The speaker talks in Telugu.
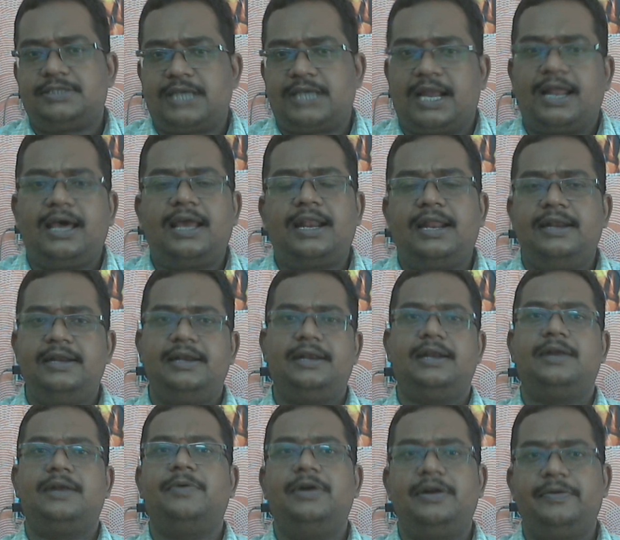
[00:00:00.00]
సలహాలు
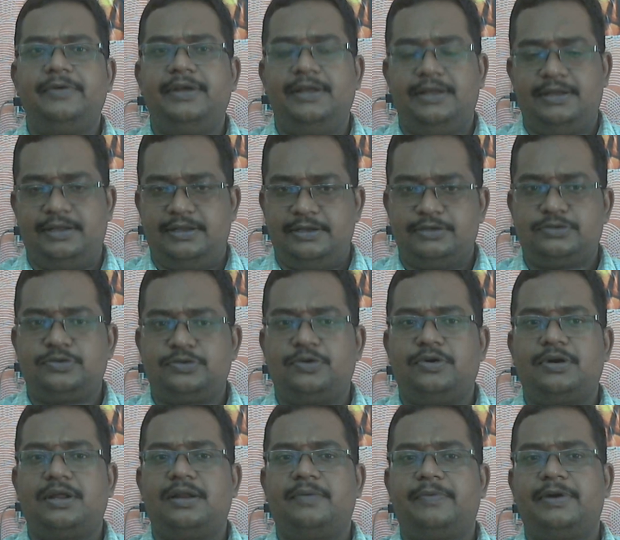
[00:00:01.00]
అనేటటువంటివి ఇస్తూ
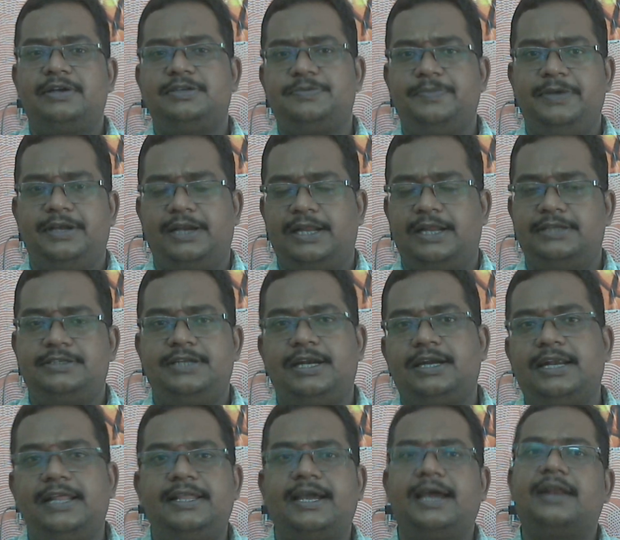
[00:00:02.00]
ఉంటాను ఫ్రెండ్స్ మీకు
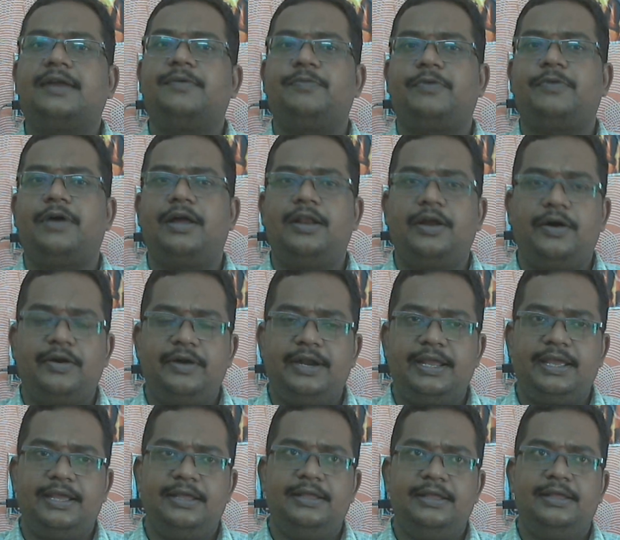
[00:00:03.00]
నచ్చినట్లయితే కనుక ఫాలో
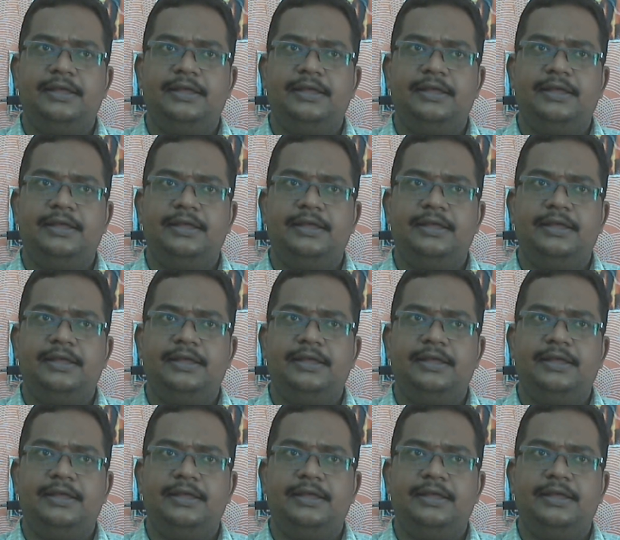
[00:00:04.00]
అవ్వండి